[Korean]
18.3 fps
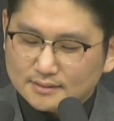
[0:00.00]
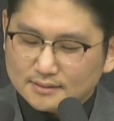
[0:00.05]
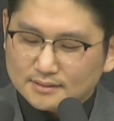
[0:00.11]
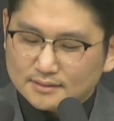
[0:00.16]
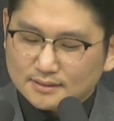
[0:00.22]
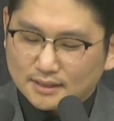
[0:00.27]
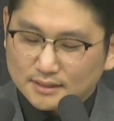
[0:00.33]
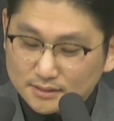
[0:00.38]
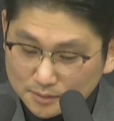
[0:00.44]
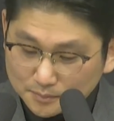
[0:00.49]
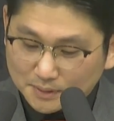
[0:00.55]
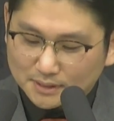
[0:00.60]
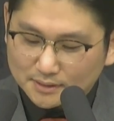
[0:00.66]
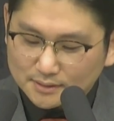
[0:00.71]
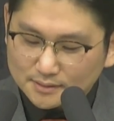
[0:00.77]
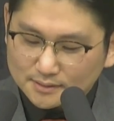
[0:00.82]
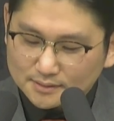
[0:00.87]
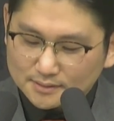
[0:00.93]

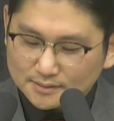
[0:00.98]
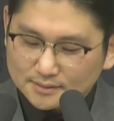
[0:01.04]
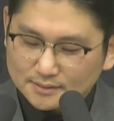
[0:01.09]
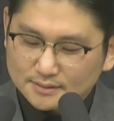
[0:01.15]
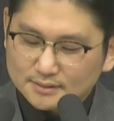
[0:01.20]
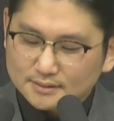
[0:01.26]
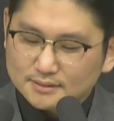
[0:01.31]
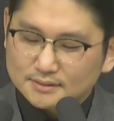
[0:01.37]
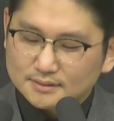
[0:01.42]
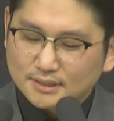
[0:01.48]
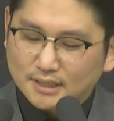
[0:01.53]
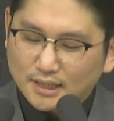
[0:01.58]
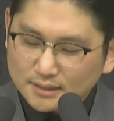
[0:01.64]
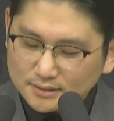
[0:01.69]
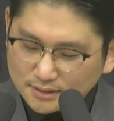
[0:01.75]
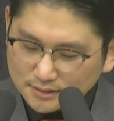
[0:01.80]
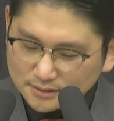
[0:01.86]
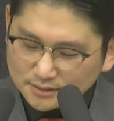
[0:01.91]
하지만
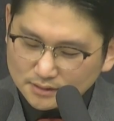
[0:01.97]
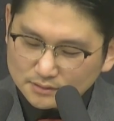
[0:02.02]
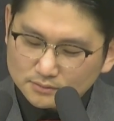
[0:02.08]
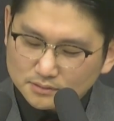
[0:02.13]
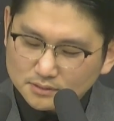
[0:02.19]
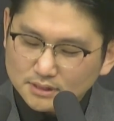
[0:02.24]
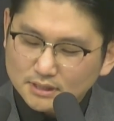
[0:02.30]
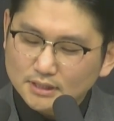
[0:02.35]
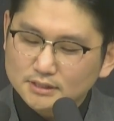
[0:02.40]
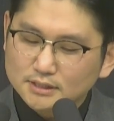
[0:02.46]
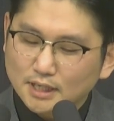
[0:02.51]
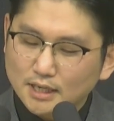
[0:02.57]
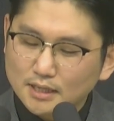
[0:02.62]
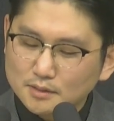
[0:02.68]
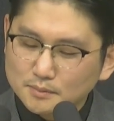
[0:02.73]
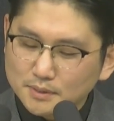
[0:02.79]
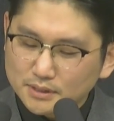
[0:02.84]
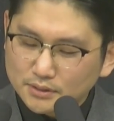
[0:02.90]
사실상 우리의
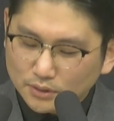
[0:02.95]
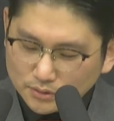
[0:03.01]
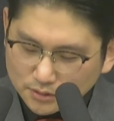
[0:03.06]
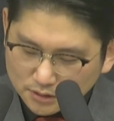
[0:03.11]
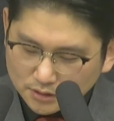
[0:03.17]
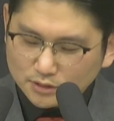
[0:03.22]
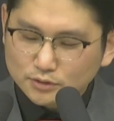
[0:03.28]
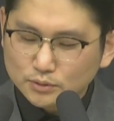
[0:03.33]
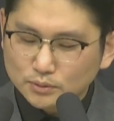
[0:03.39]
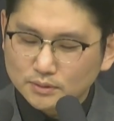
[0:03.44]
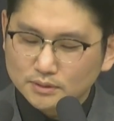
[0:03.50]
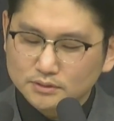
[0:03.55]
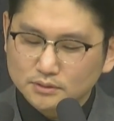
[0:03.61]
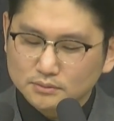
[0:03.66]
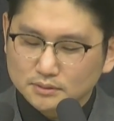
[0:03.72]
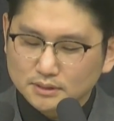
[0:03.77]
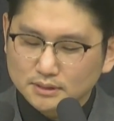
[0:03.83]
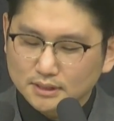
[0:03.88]
삶의 현실 속에서
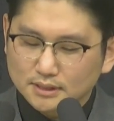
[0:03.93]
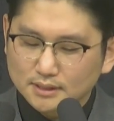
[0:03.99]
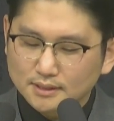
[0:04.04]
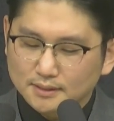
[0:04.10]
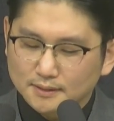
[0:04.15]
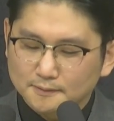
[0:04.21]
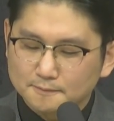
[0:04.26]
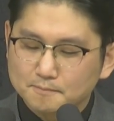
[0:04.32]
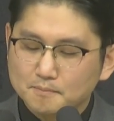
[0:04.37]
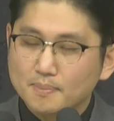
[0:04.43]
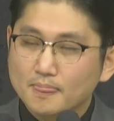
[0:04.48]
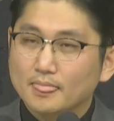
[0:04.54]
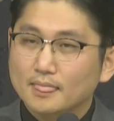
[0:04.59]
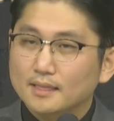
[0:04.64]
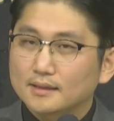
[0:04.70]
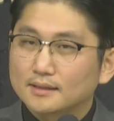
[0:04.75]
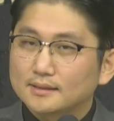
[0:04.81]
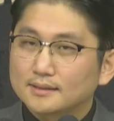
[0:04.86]
우리가
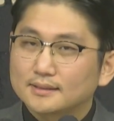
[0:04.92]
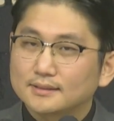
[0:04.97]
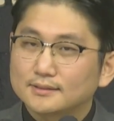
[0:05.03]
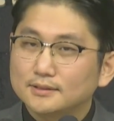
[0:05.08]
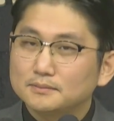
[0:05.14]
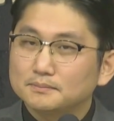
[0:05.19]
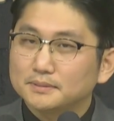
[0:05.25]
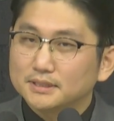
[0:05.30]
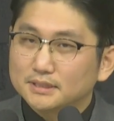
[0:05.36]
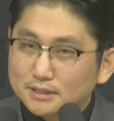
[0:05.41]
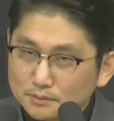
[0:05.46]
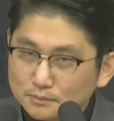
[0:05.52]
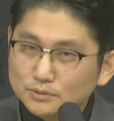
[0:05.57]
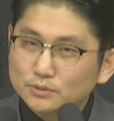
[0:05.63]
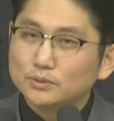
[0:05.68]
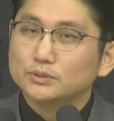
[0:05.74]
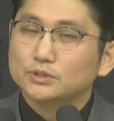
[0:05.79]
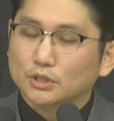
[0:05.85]
이걸
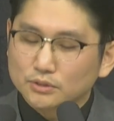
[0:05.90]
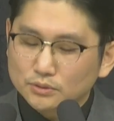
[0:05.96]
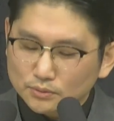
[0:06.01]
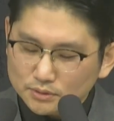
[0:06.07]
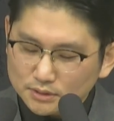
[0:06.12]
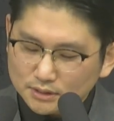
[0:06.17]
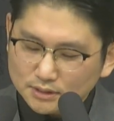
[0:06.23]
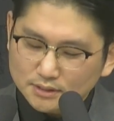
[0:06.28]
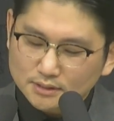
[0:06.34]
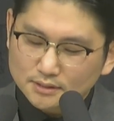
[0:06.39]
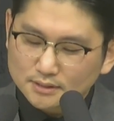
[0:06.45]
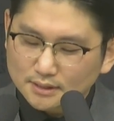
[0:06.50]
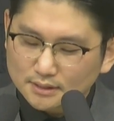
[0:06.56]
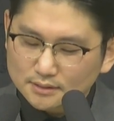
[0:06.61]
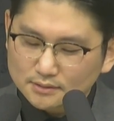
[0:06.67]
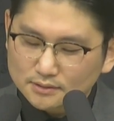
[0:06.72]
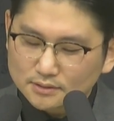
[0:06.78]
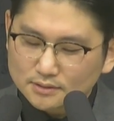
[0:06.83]
믿음으로
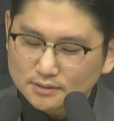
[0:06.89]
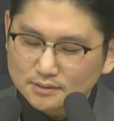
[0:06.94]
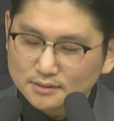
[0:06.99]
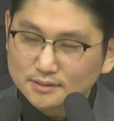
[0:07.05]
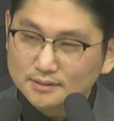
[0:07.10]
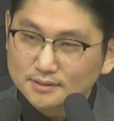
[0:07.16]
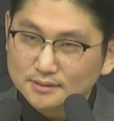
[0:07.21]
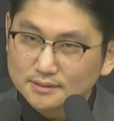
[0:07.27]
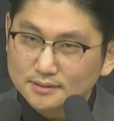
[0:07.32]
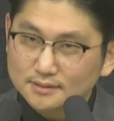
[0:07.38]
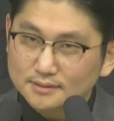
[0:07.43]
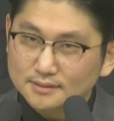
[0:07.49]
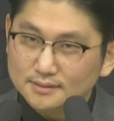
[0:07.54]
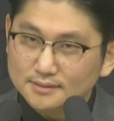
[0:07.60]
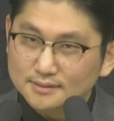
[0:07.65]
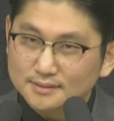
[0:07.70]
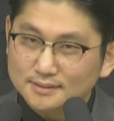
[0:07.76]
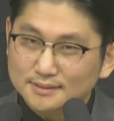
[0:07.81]
적용시킨다는 것은
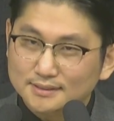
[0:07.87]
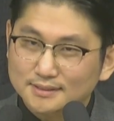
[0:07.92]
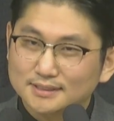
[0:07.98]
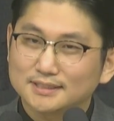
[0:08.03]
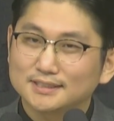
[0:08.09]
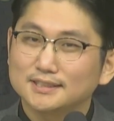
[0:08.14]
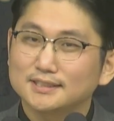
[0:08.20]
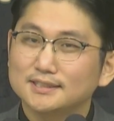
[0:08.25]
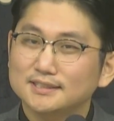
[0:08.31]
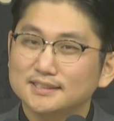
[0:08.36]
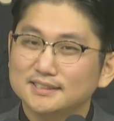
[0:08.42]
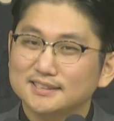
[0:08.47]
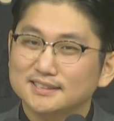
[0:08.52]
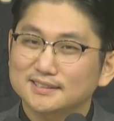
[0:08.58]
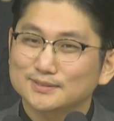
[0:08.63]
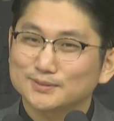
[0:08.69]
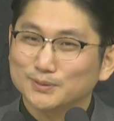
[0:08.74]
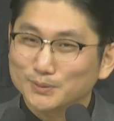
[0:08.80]
그리
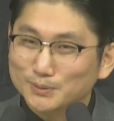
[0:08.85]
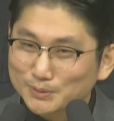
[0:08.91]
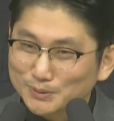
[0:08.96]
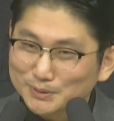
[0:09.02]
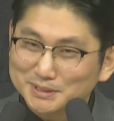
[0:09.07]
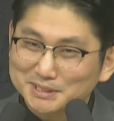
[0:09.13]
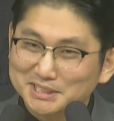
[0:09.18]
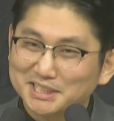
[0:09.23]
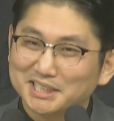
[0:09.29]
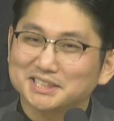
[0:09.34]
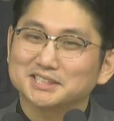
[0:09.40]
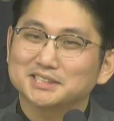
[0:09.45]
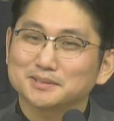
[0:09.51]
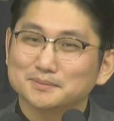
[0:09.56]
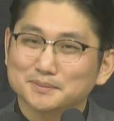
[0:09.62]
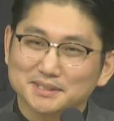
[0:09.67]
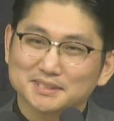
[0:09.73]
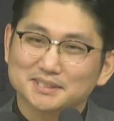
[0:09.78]
녹록지
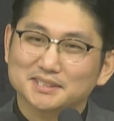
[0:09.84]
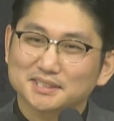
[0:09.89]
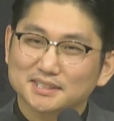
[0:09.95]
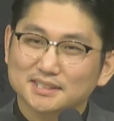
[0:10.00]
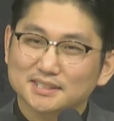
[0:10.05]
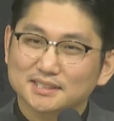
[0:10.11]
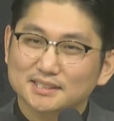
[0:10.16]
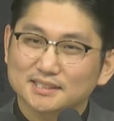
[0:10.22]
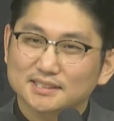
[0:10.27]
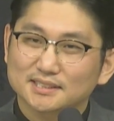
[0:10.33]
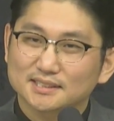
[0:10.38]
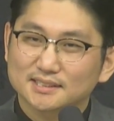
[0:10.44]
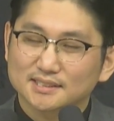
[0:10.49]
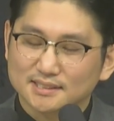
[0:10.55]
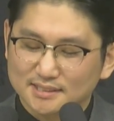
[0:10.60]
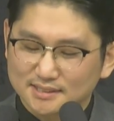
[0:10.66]
않습니다. 예.